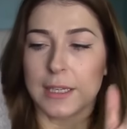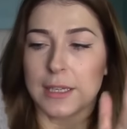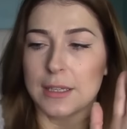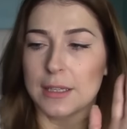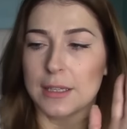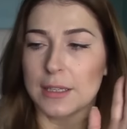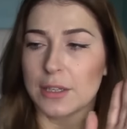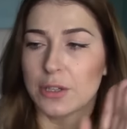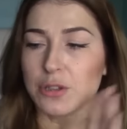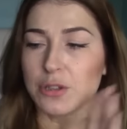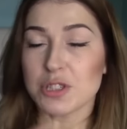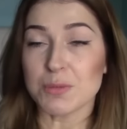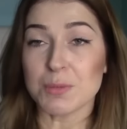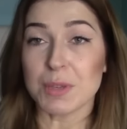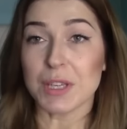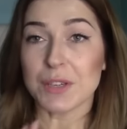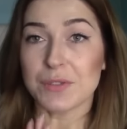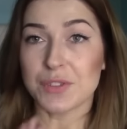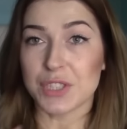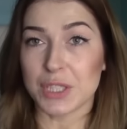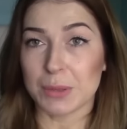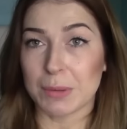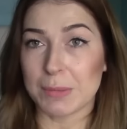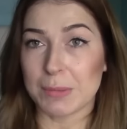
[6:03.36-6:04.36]
E, rozmiar
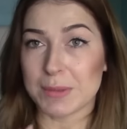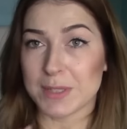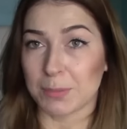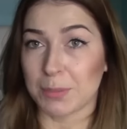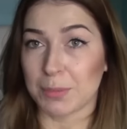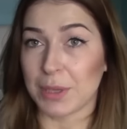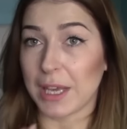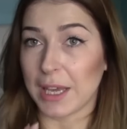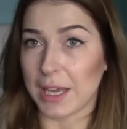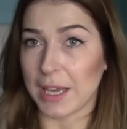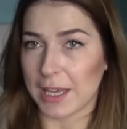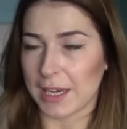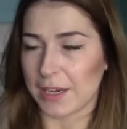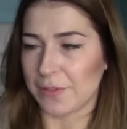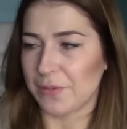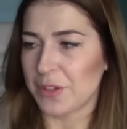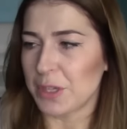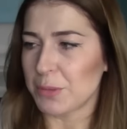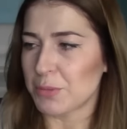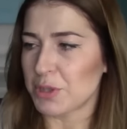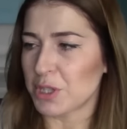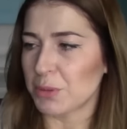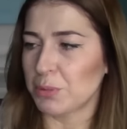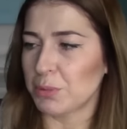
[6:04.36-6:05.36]
wzięłam sobie L,
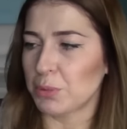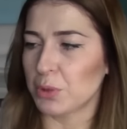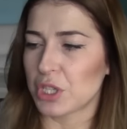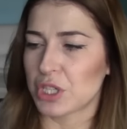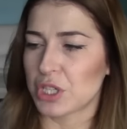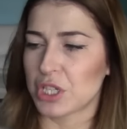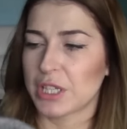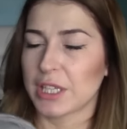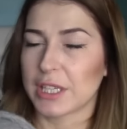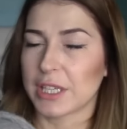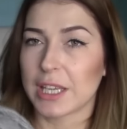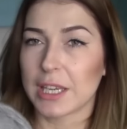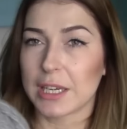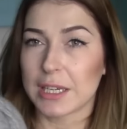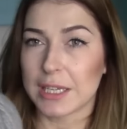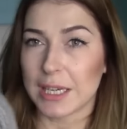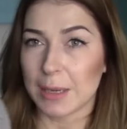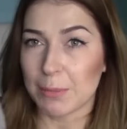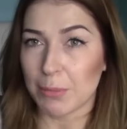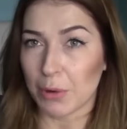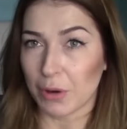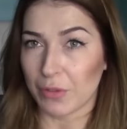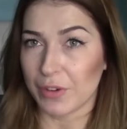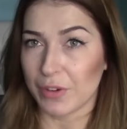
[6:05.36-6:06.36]
wiem, że były jeszcze takie
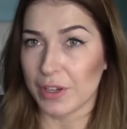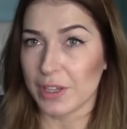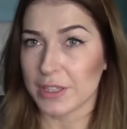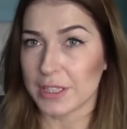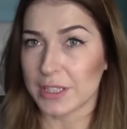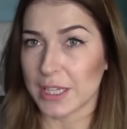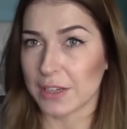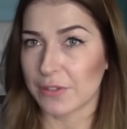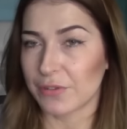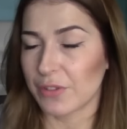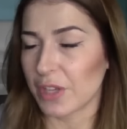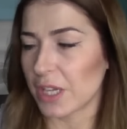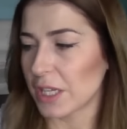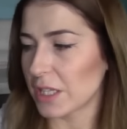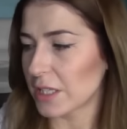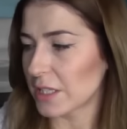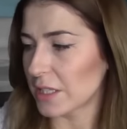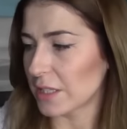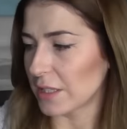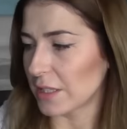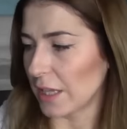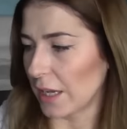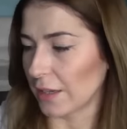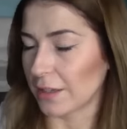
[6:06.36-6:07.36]
kremowe, tak
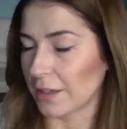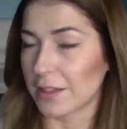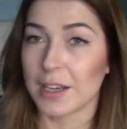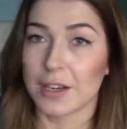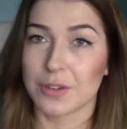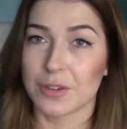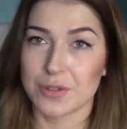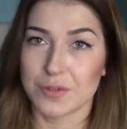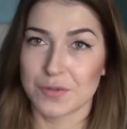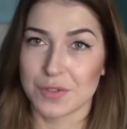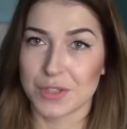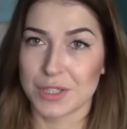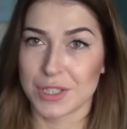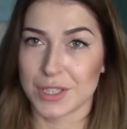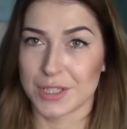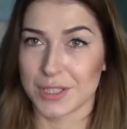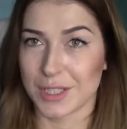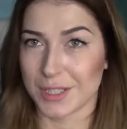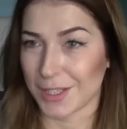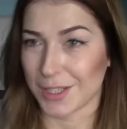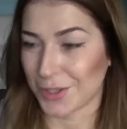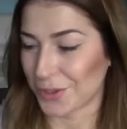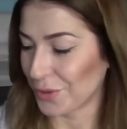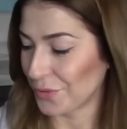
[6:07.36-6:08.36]
więc tak, ja oczywiście
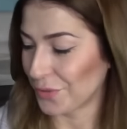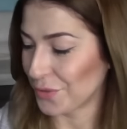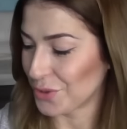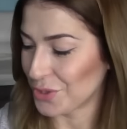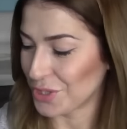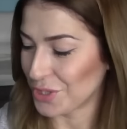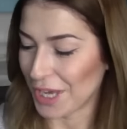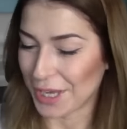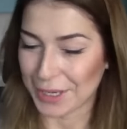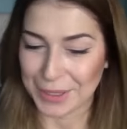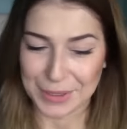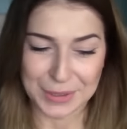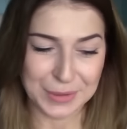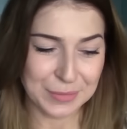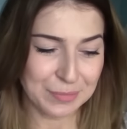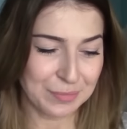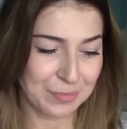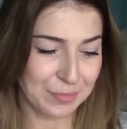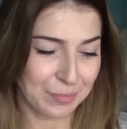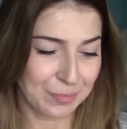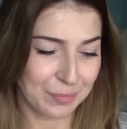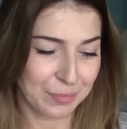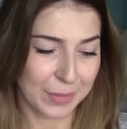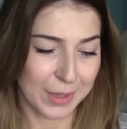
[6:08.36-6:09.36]
standardowo szary.
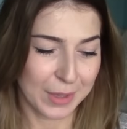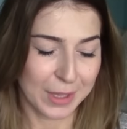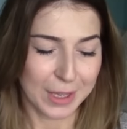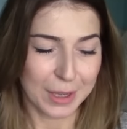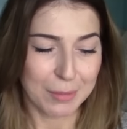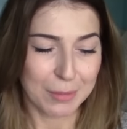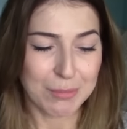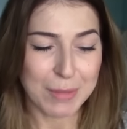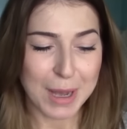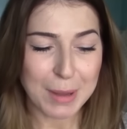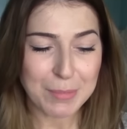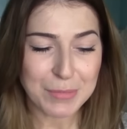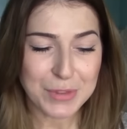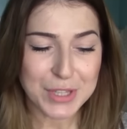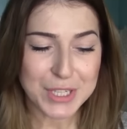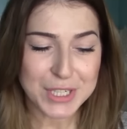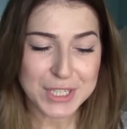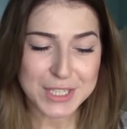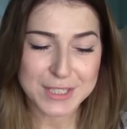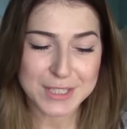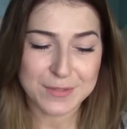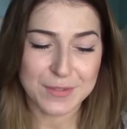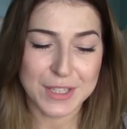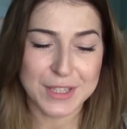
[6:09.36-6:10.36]
Mam też
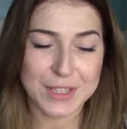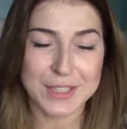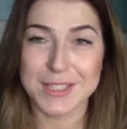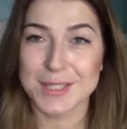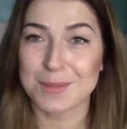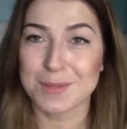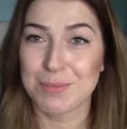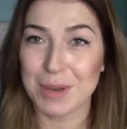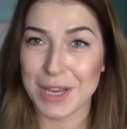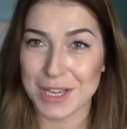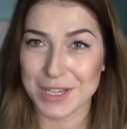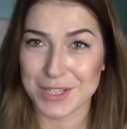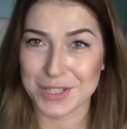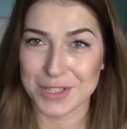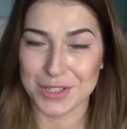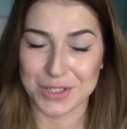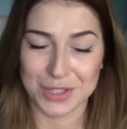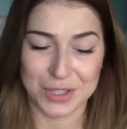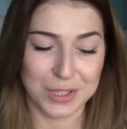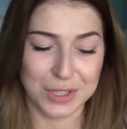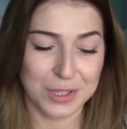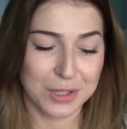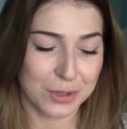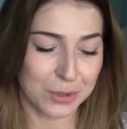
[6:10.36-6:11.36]
swetr z
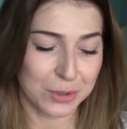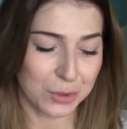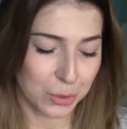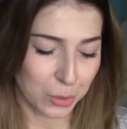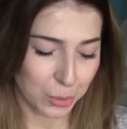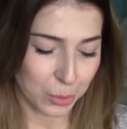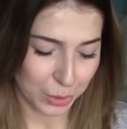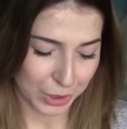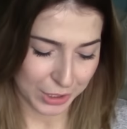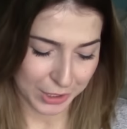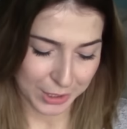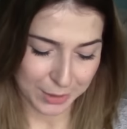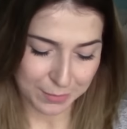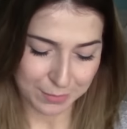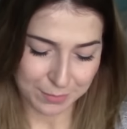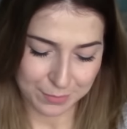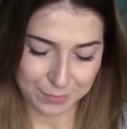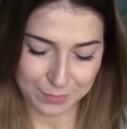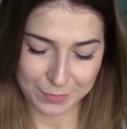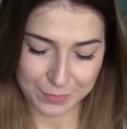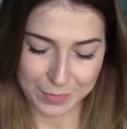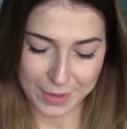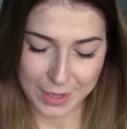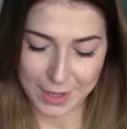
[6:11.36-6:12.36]
Berszki, który,
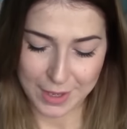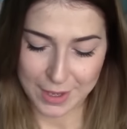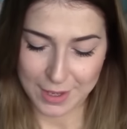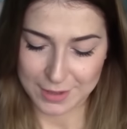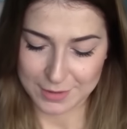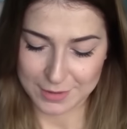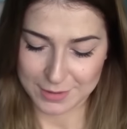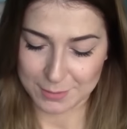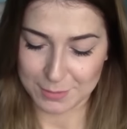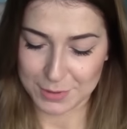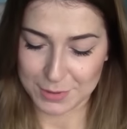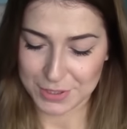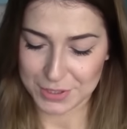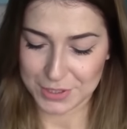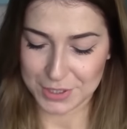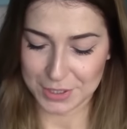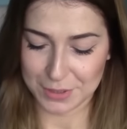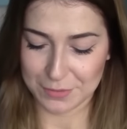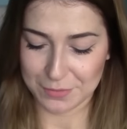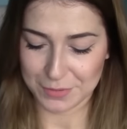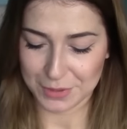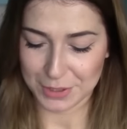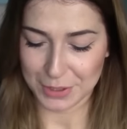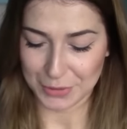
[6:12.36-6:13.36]
zobaczcie
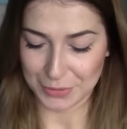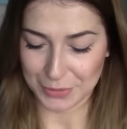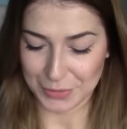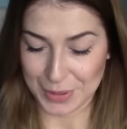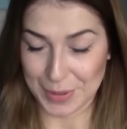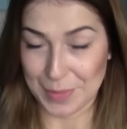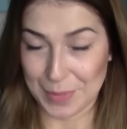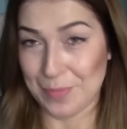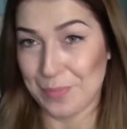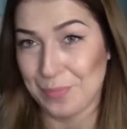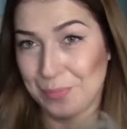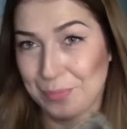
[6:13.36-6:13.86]
jak wygląda.